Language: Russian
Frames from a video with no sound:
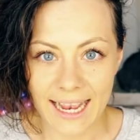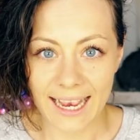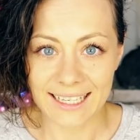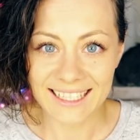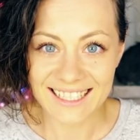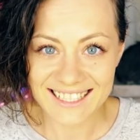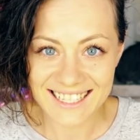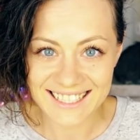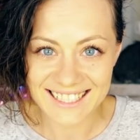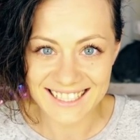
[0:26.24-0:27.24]
они из
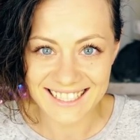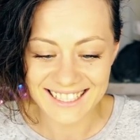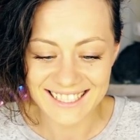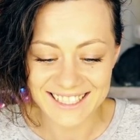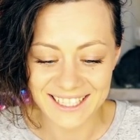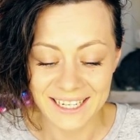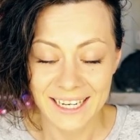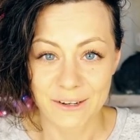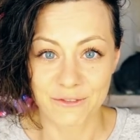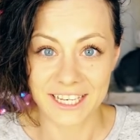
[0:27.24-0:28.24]
этих яичек
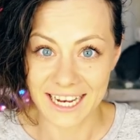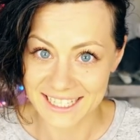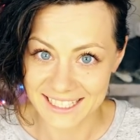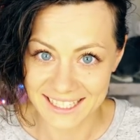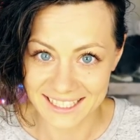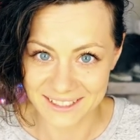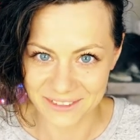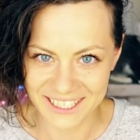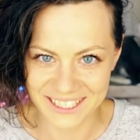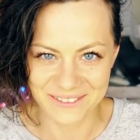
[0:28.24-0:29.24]
в ясельках
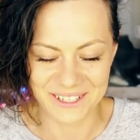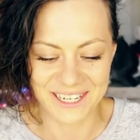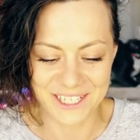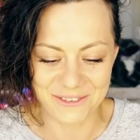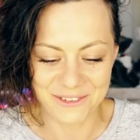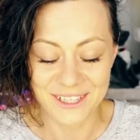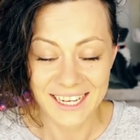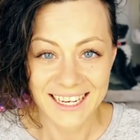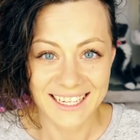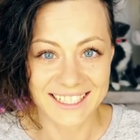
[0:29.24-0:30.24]
своих выращивают
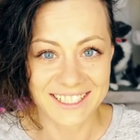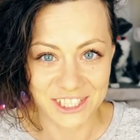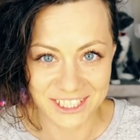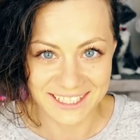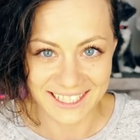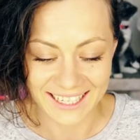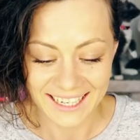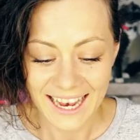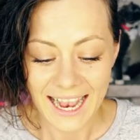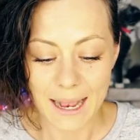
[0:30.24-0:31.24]
личинки.
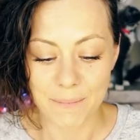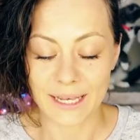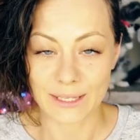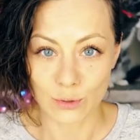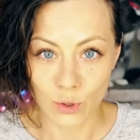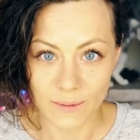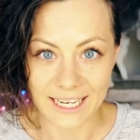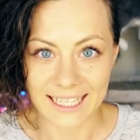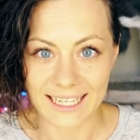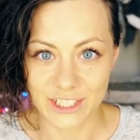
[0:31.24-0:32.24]
А потом,
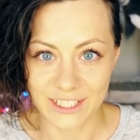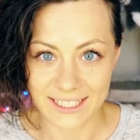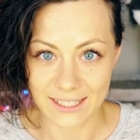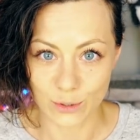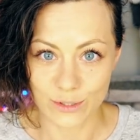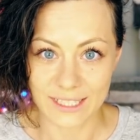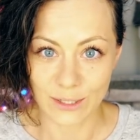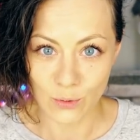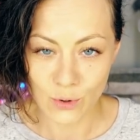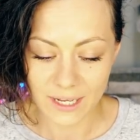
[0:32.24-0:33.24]
когда личинка становится
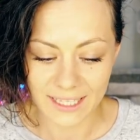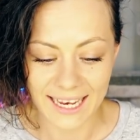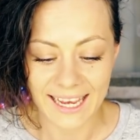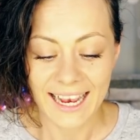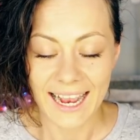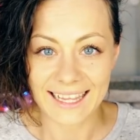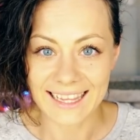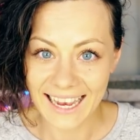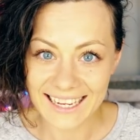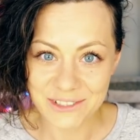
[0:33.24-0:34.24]
куколкой,
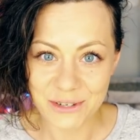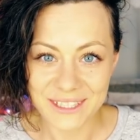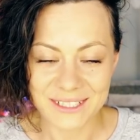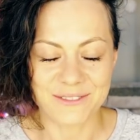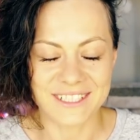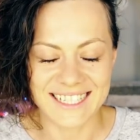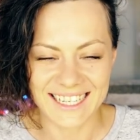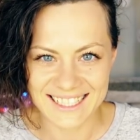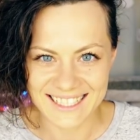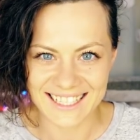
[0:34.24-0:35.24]
она идет в
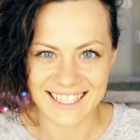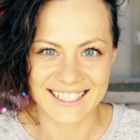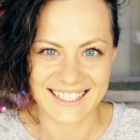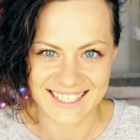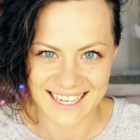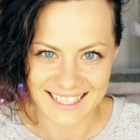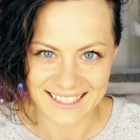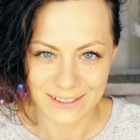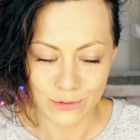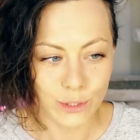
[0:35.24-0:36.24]
детский сад.
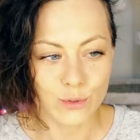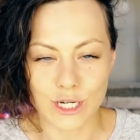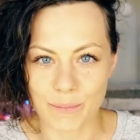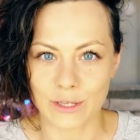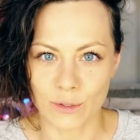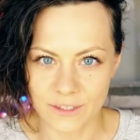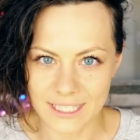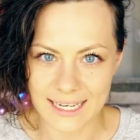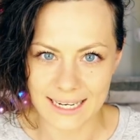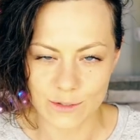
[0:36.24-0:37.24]
Ну и уже потом, в
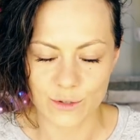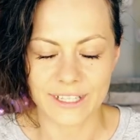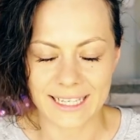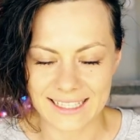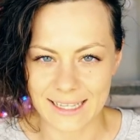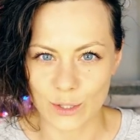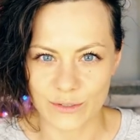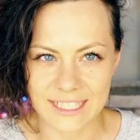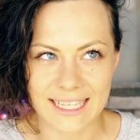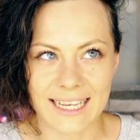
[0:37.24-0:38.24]
конце концов, она
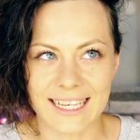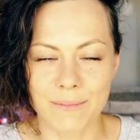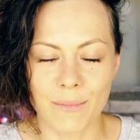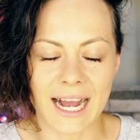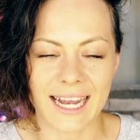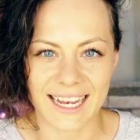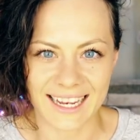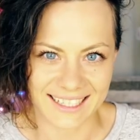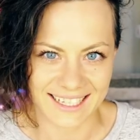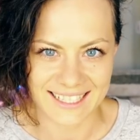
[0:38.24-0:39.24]
становится и мага.
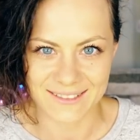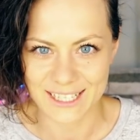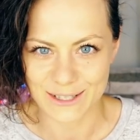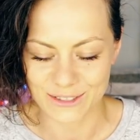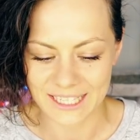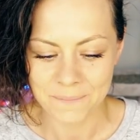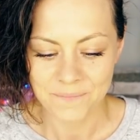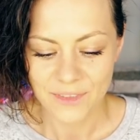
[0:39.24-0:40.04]
Красивое слово, да?